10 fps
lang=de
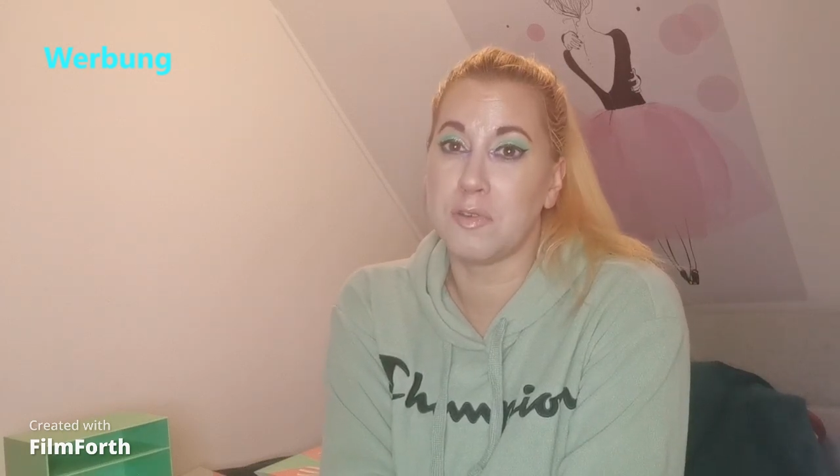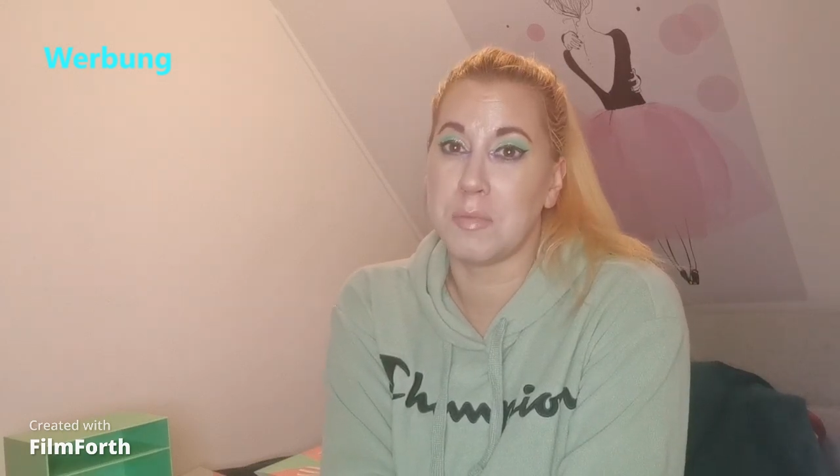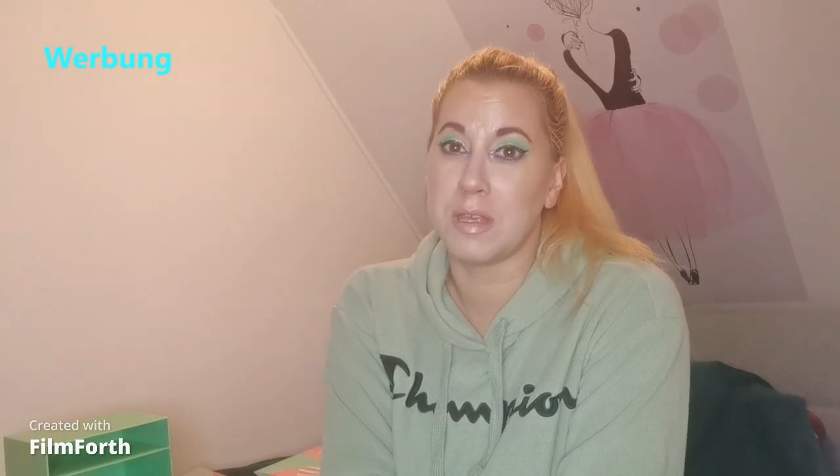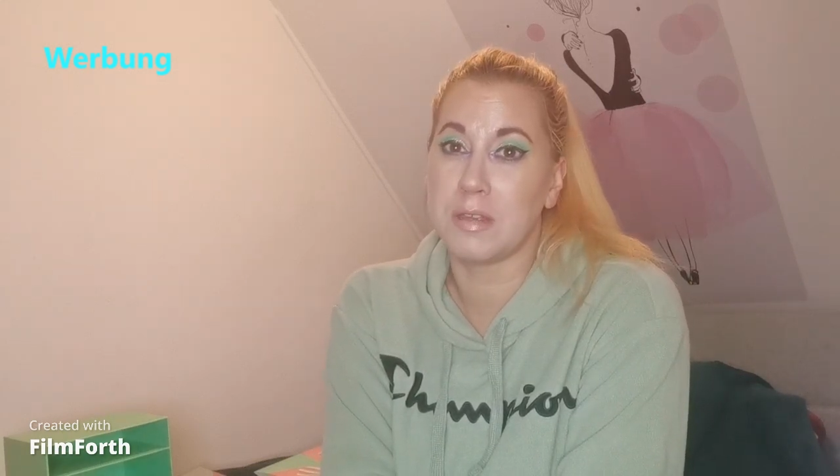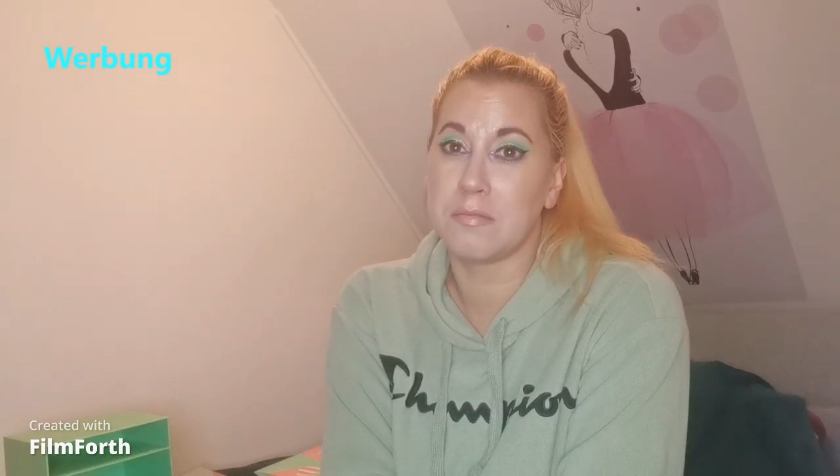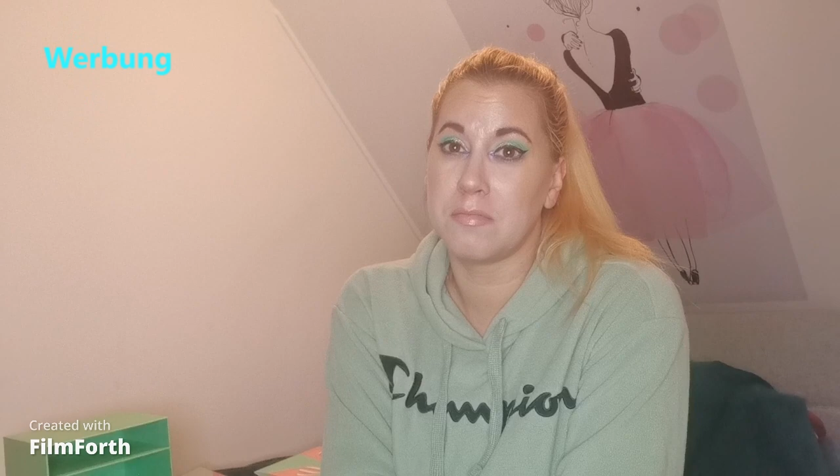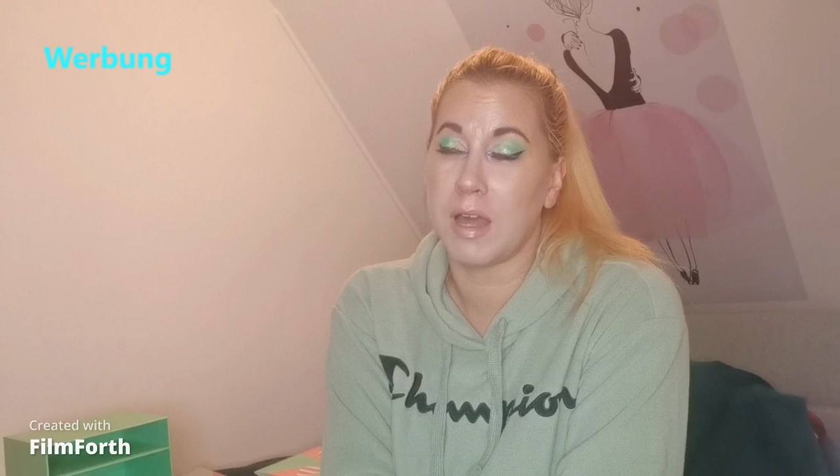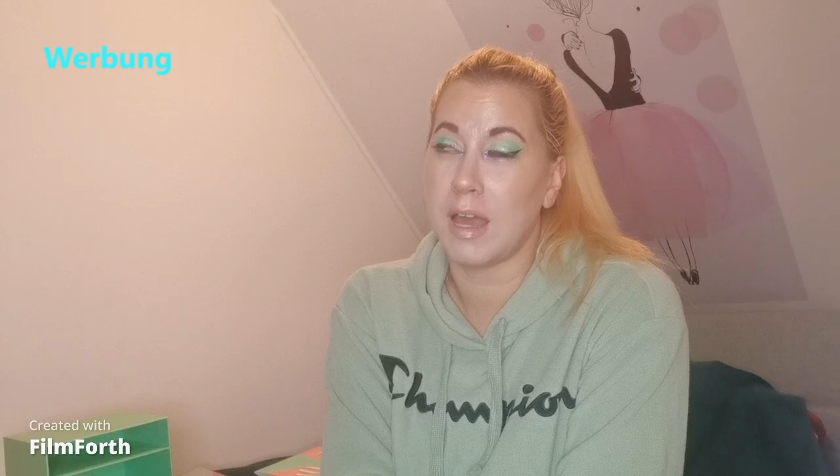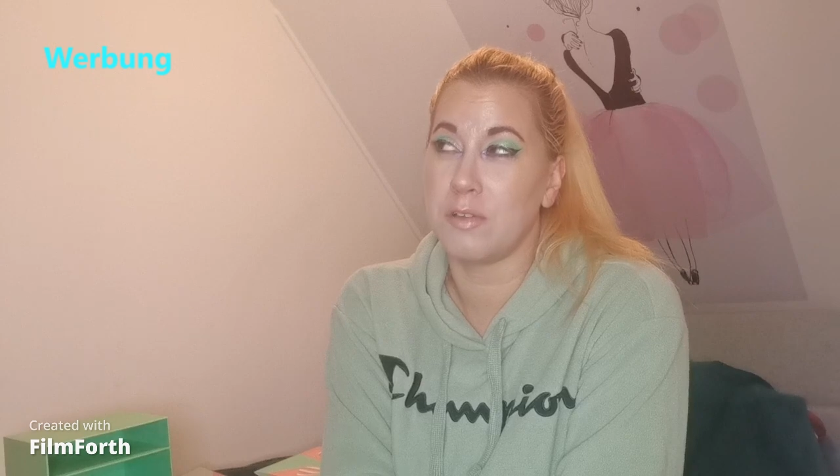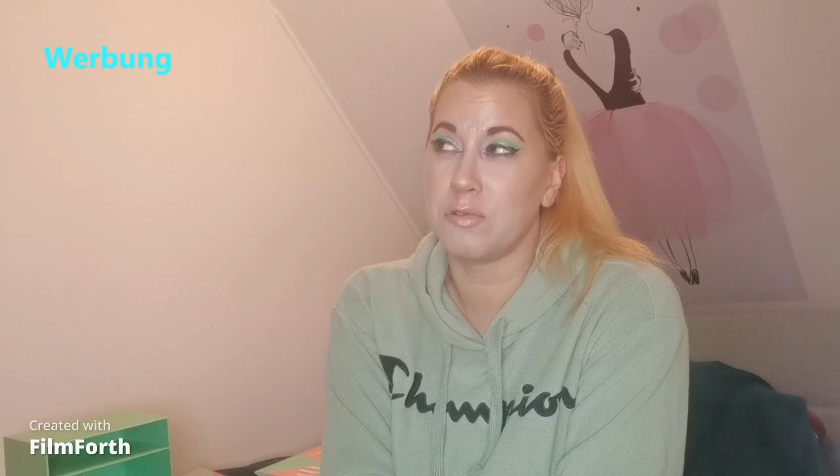für mich.
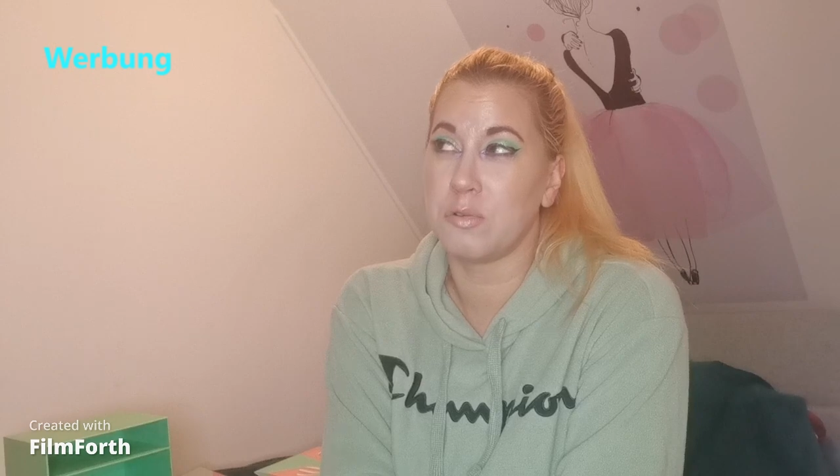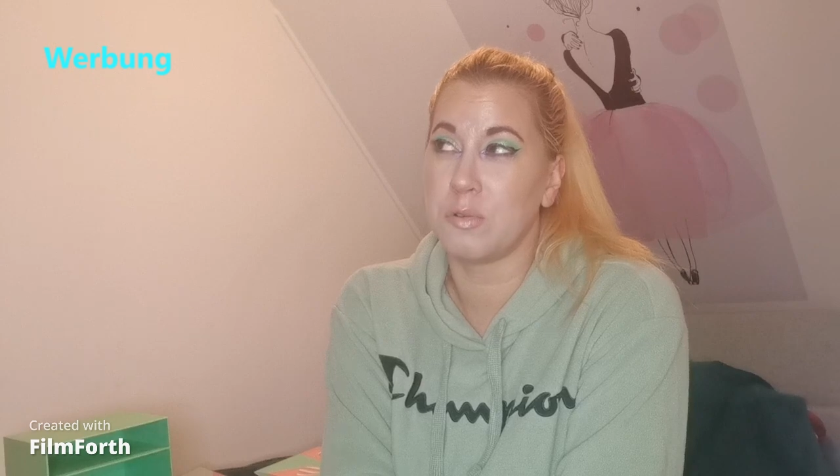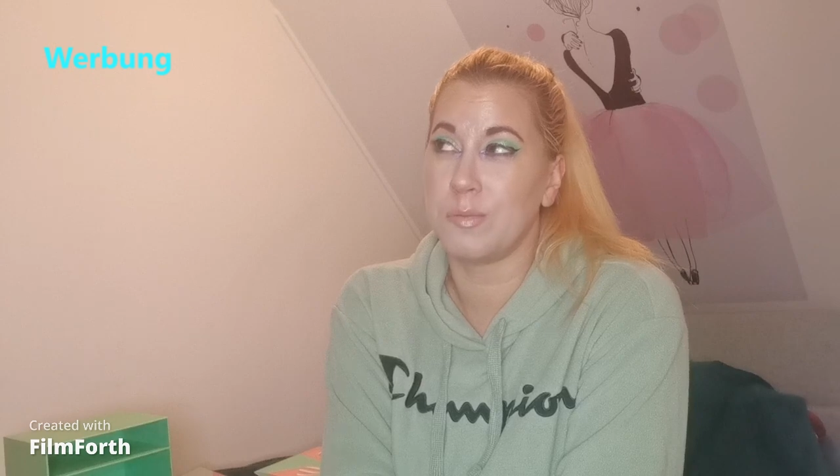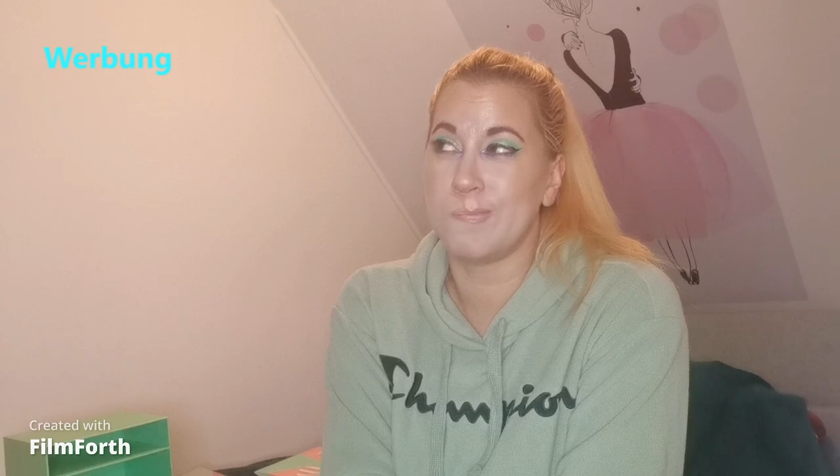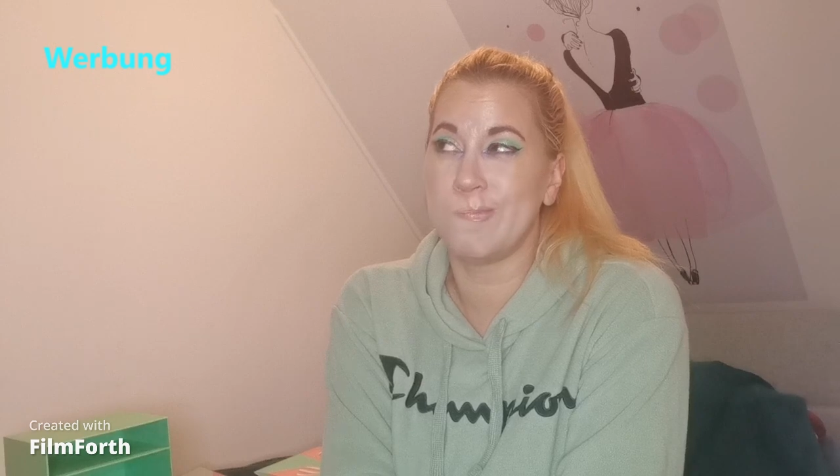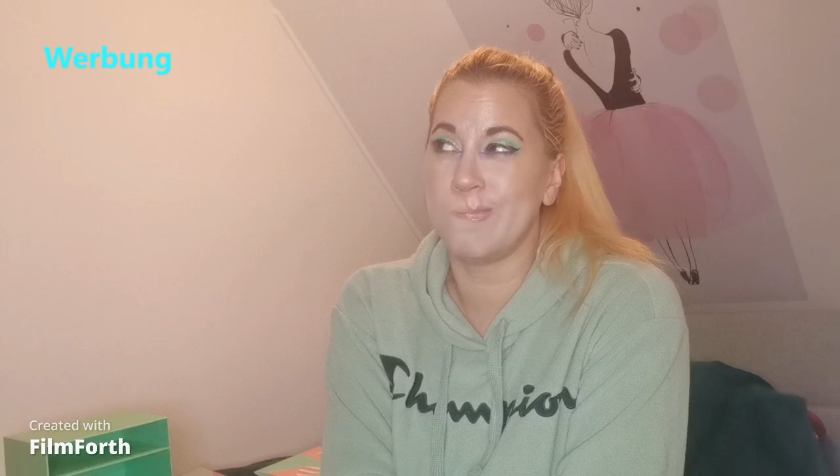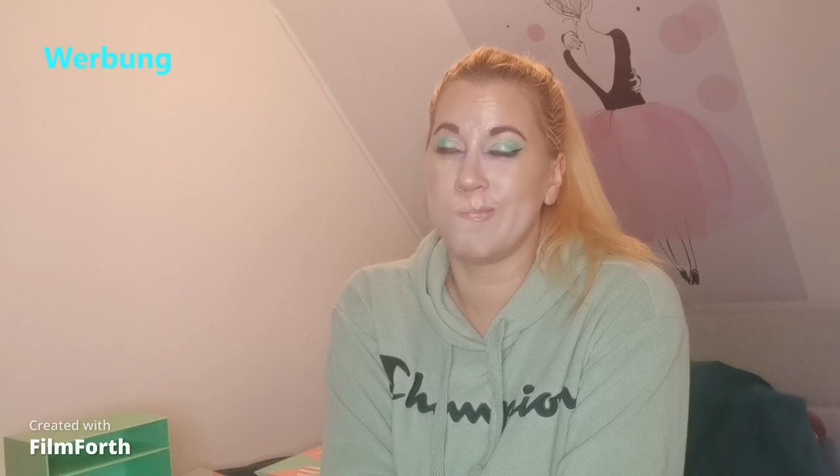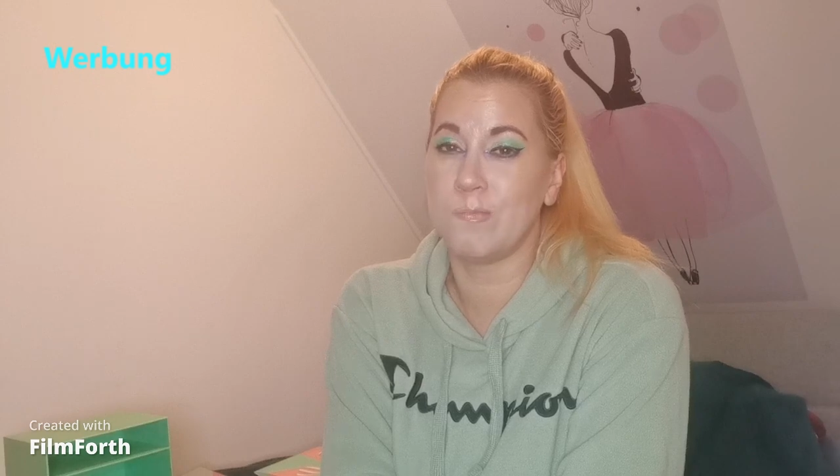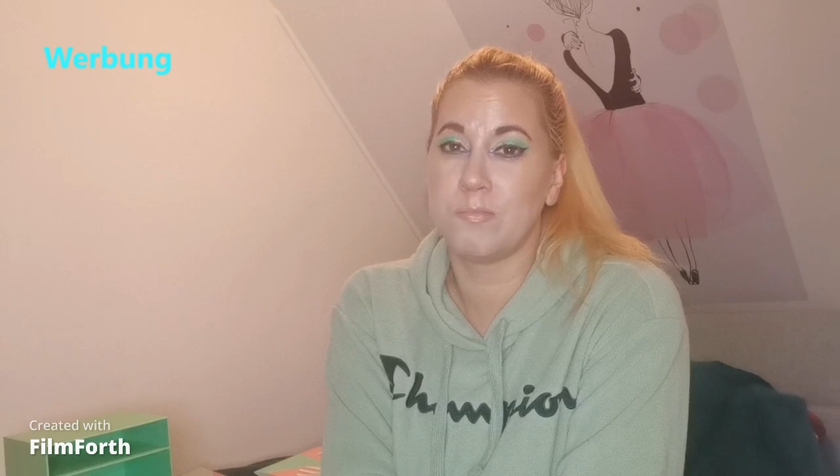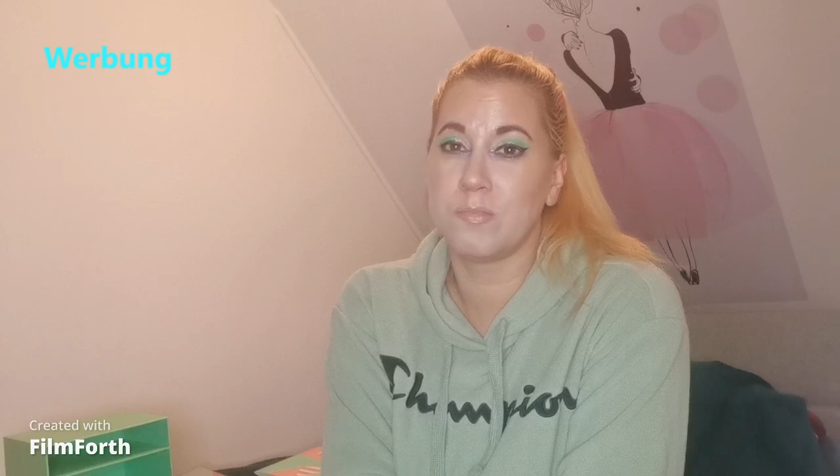Also, mh mm.